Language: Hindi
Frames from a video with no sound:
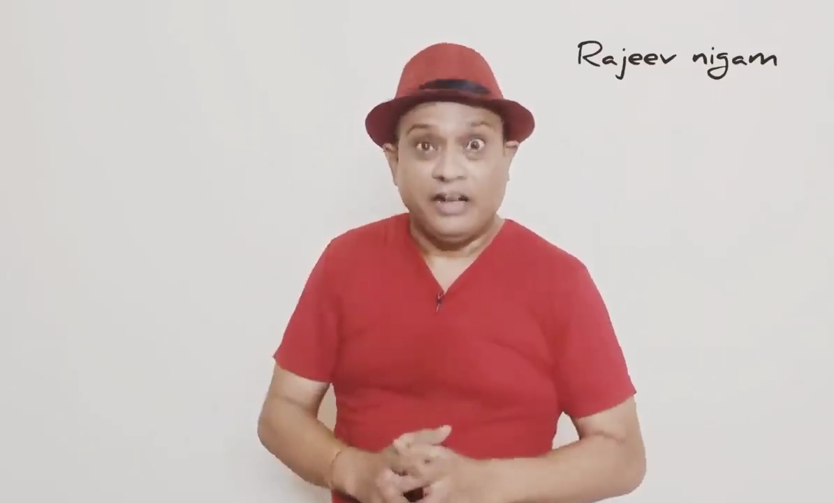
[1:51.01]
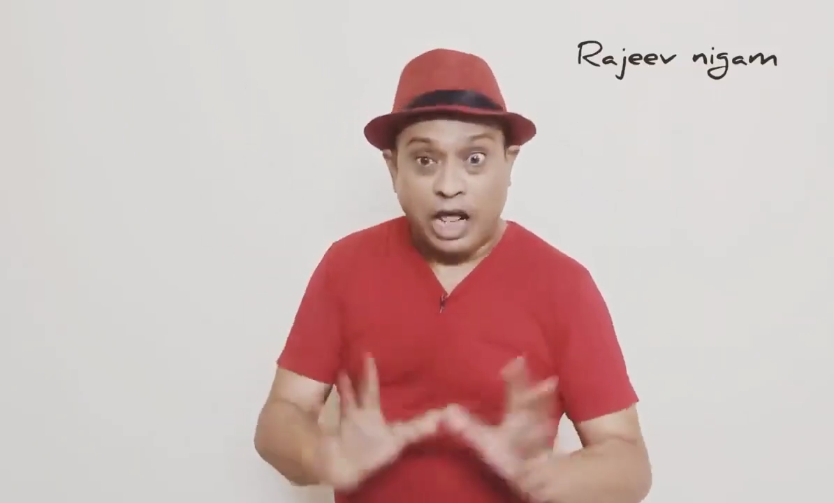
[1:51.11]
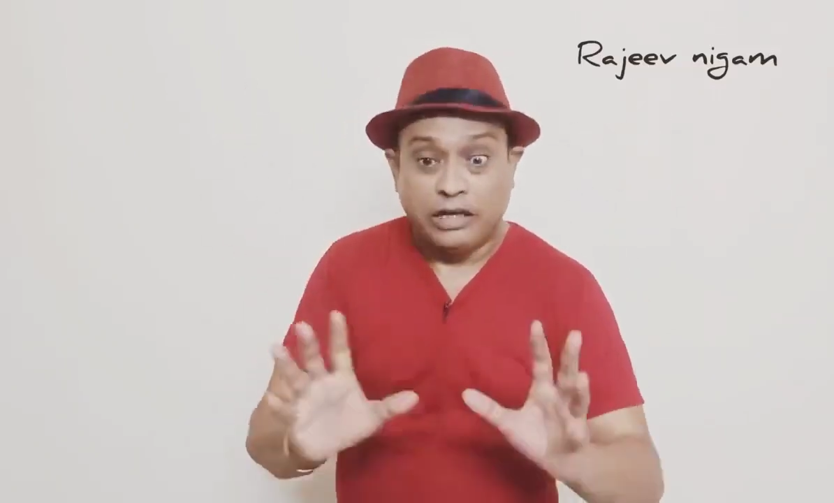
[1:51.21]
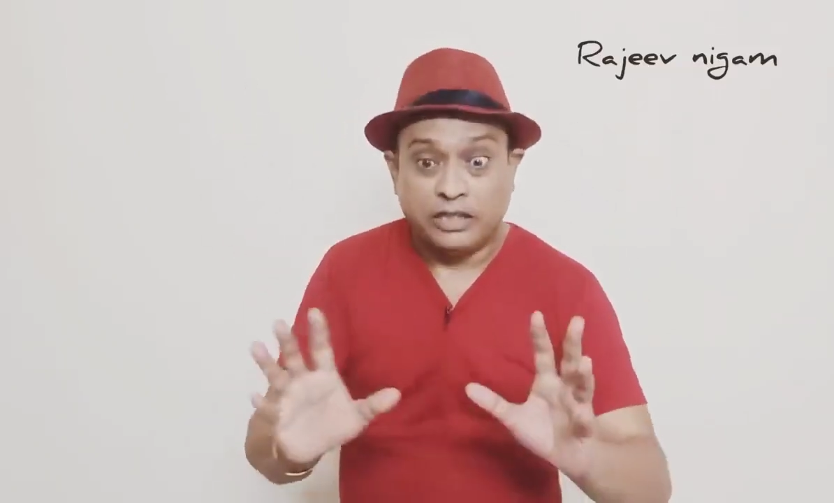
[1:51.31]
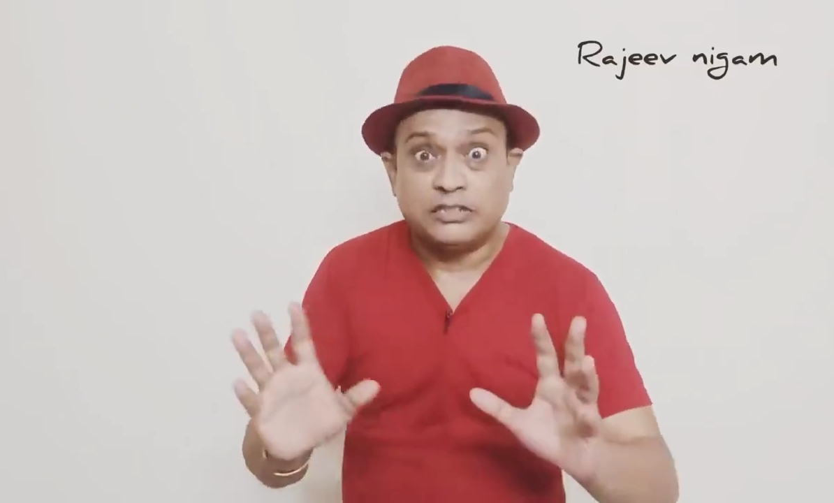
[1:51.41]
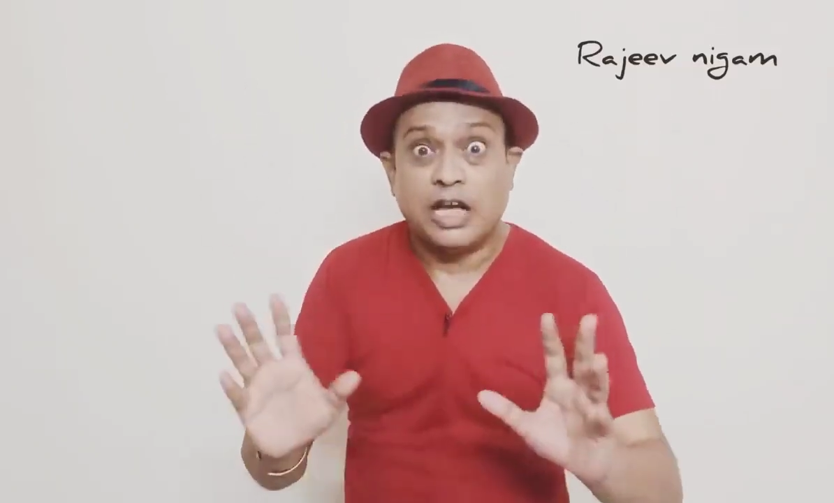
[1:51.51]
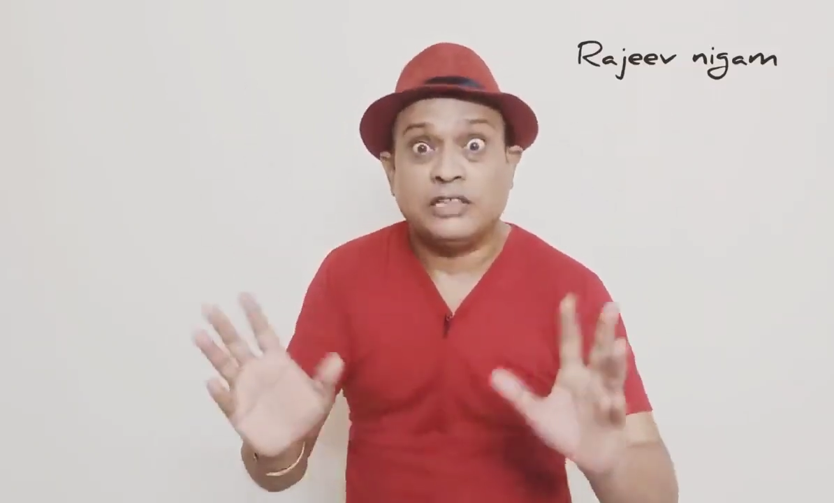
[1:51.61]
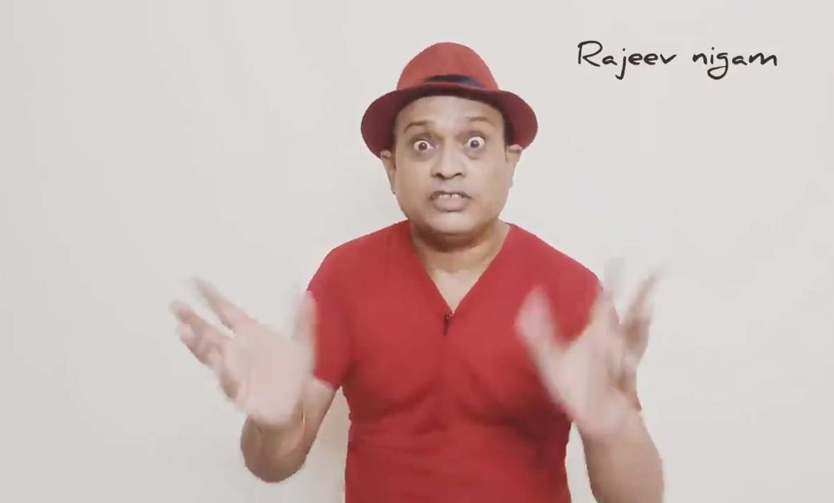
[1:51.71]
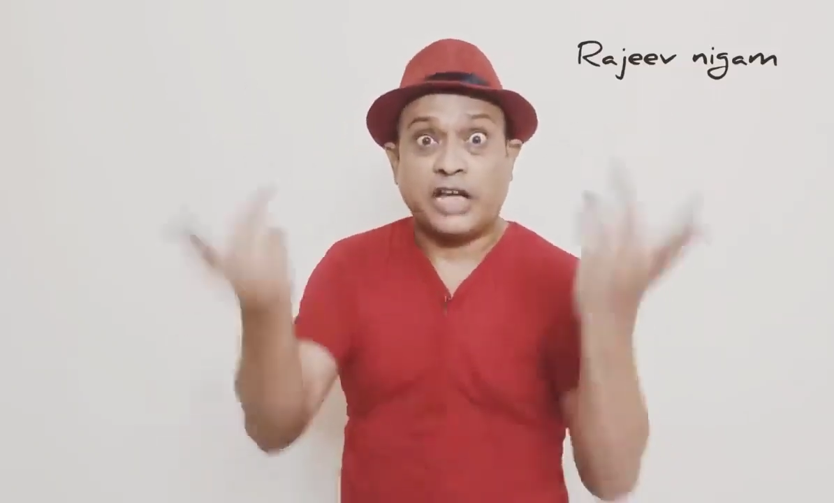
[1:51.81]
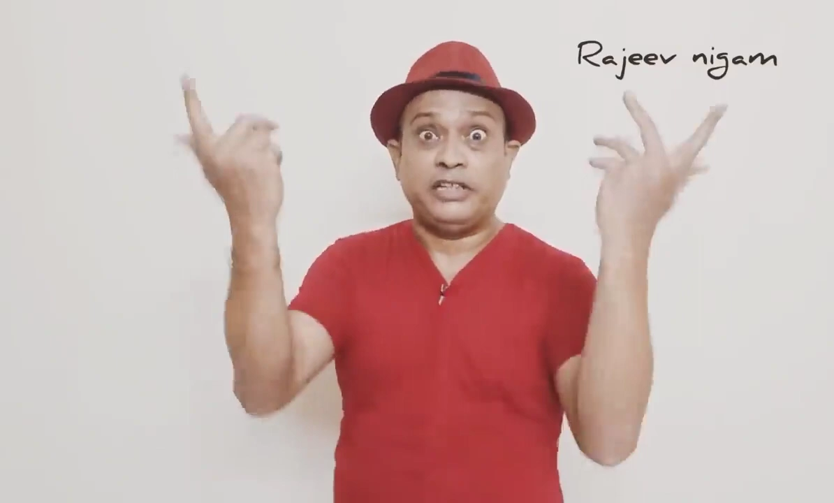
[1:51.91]
लाल कृष्ण
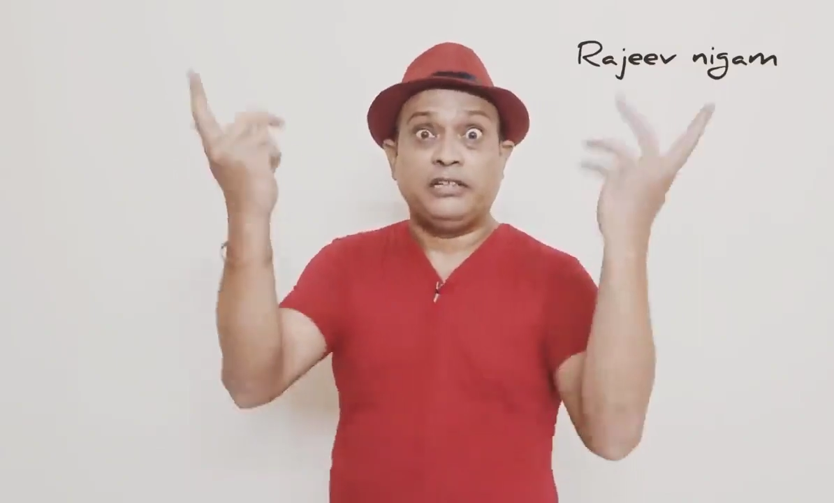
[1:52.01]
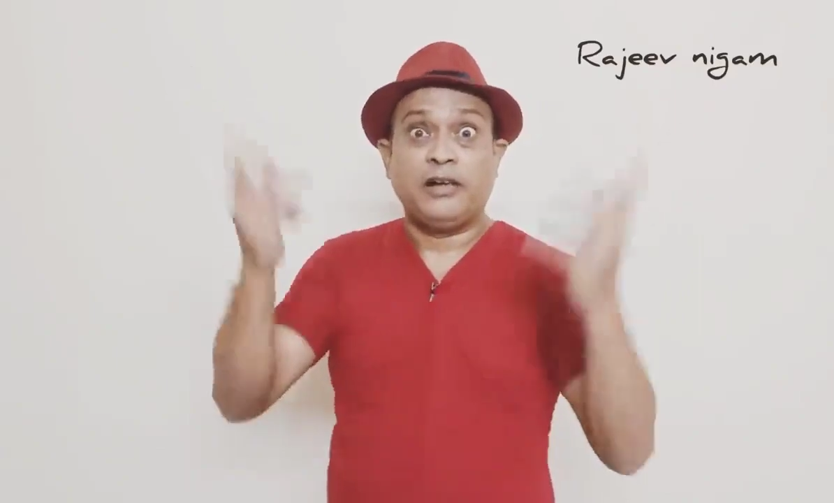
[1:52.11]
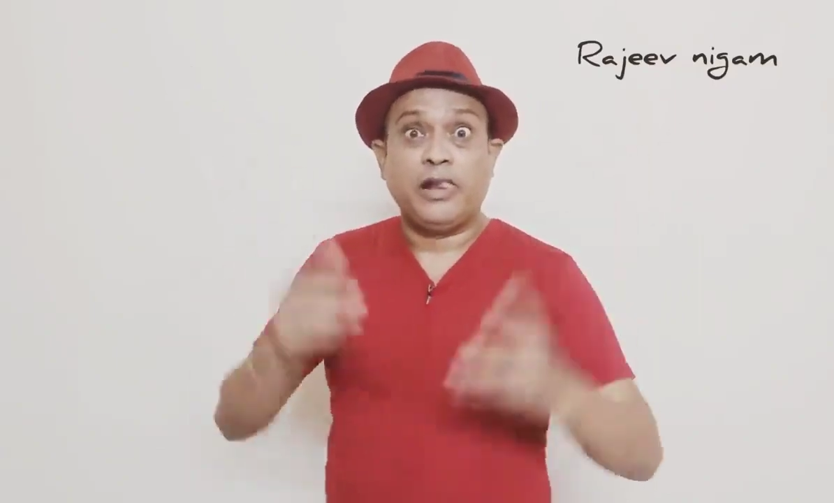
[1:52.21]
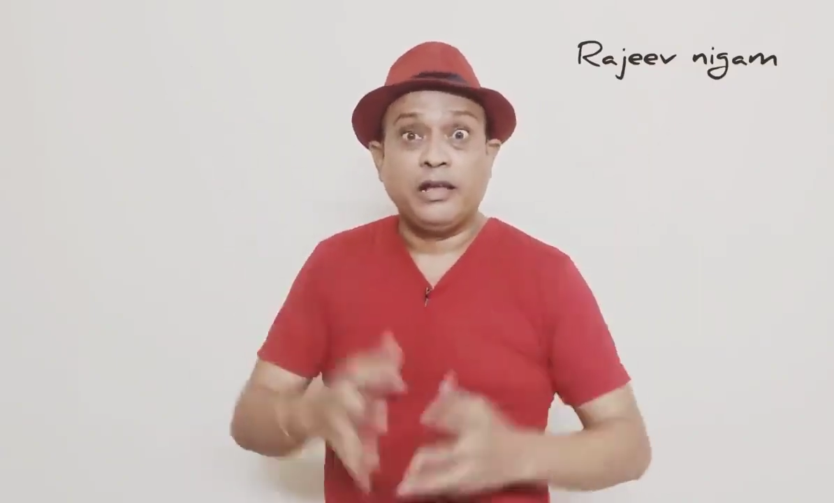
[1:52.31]
अंसारी